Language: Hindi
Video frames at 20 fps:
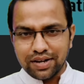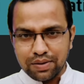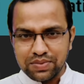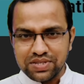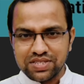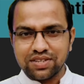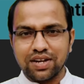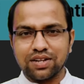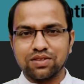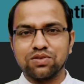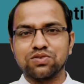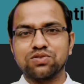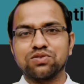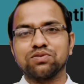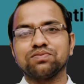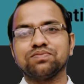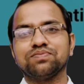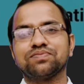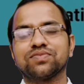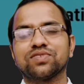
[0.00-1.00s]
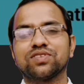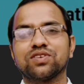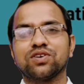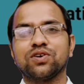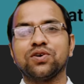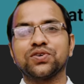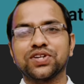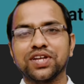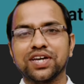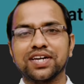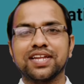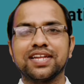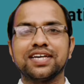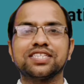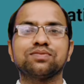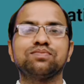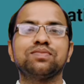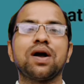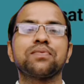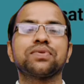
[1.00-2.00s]
नमस्कार दोस्तों खट्ठा
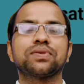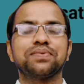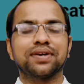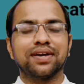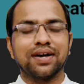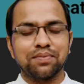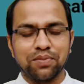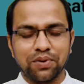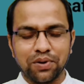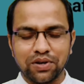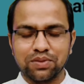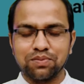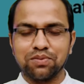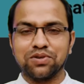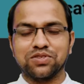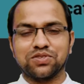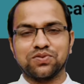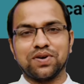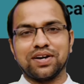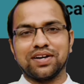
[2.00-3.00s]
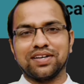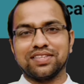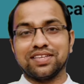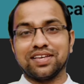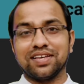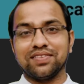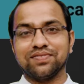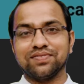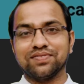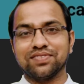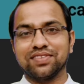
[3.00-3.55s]
क्लास में आप सभी का बहुत बहुत स्वागत है